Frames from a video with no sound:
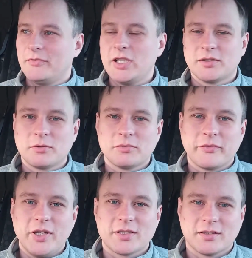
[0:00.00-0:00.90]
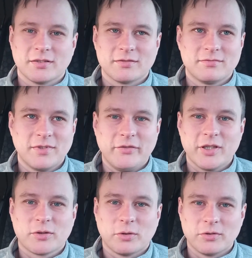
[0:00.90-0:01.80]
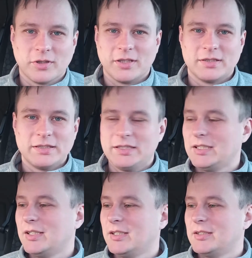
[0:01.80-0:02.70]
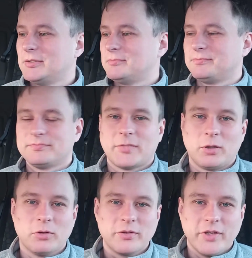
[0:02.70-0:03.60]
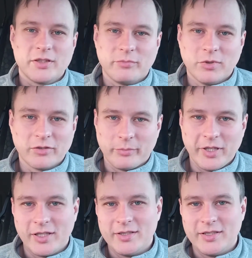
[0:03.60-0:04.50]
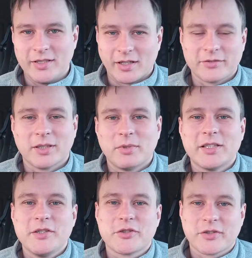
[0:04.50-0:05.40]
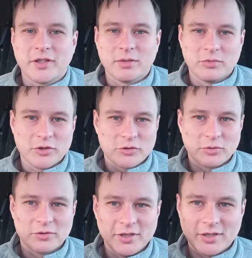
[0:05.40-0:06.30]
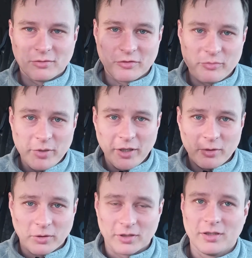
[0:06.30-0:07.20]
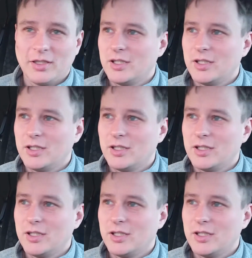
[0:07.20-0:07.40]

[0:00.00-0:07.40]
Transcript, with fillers: Весь груз весил 2 тонны. Он весь был впереди, автоматически ты будешь грузить его вперед.